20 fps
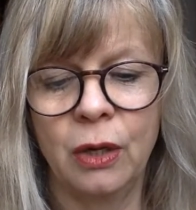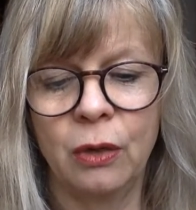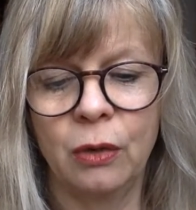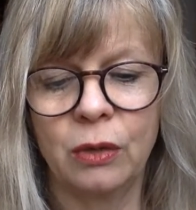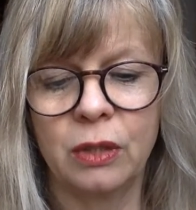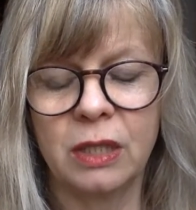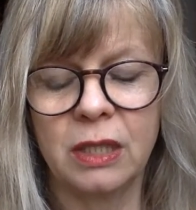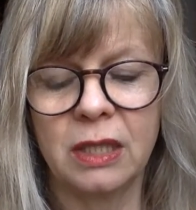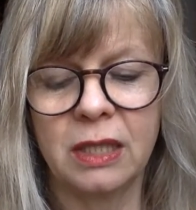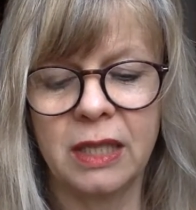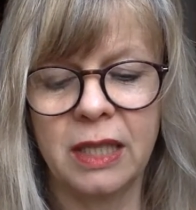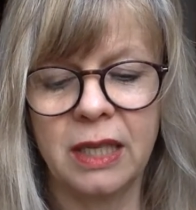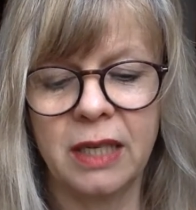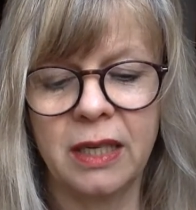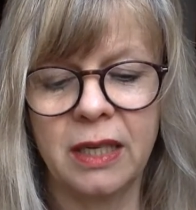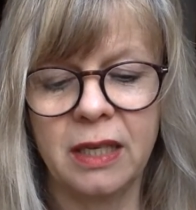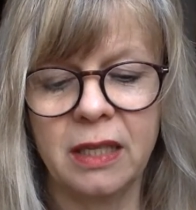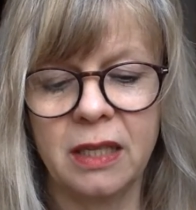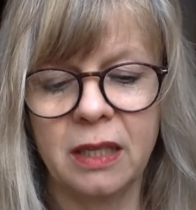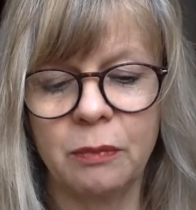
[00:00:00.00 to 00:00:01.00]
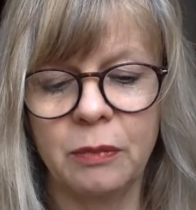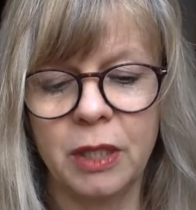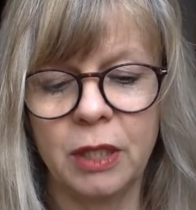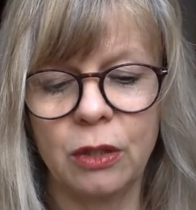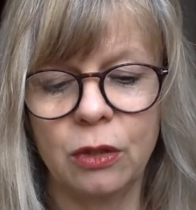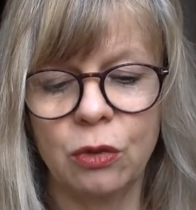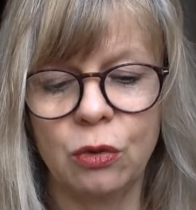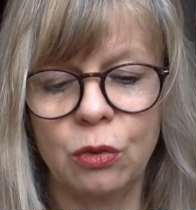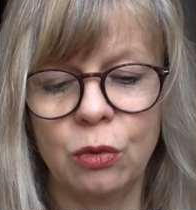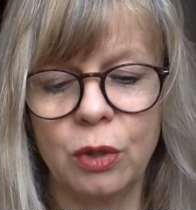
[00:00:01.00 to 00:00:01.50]
Und sie sehen hinter mir
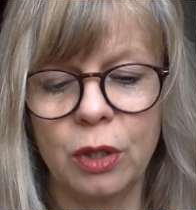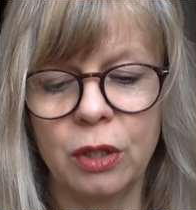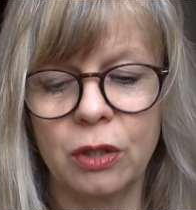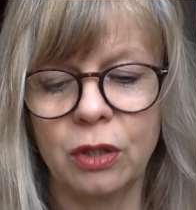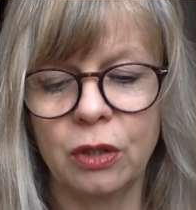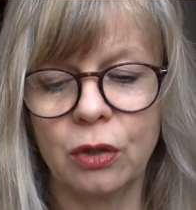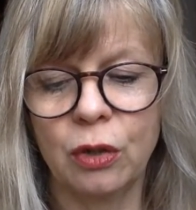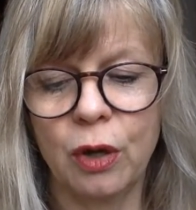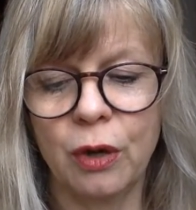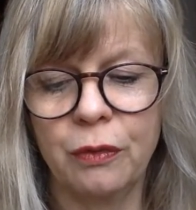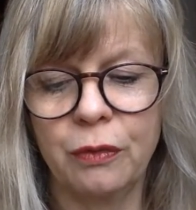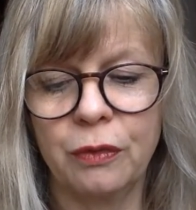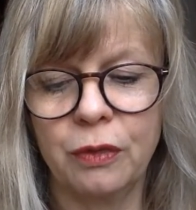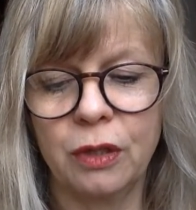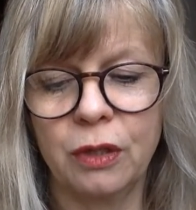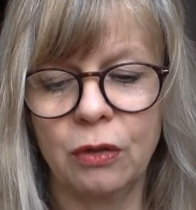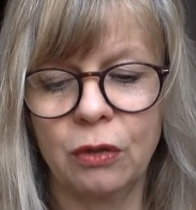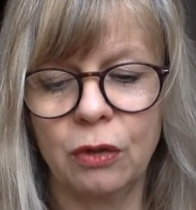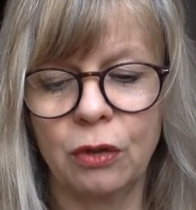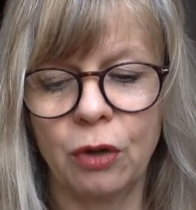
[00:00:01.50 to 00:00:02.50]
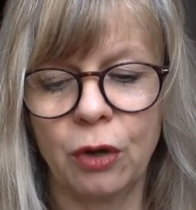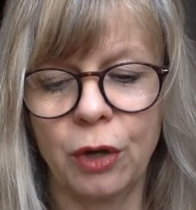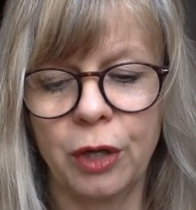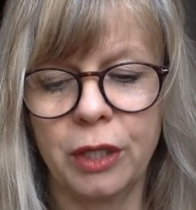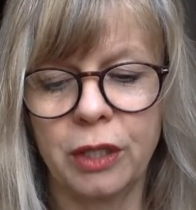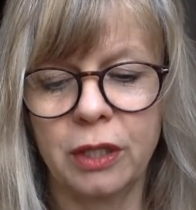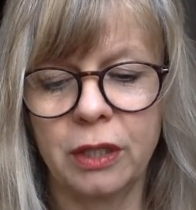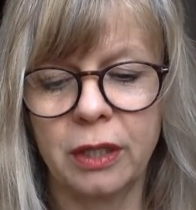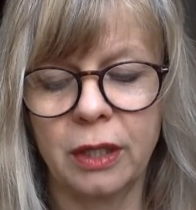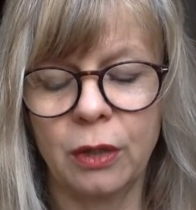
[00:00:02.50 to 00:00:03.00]
die Tür sich öffnen und
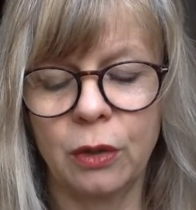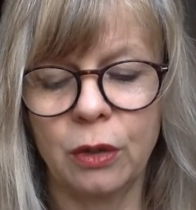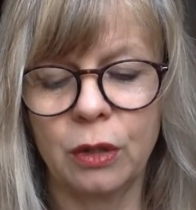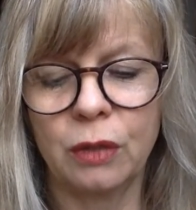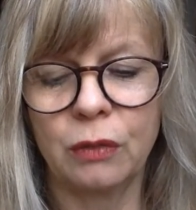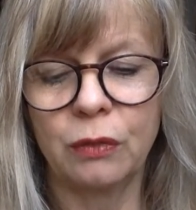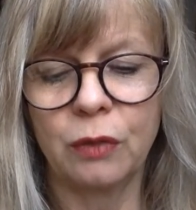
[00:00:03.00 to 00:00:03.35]
Leute draußen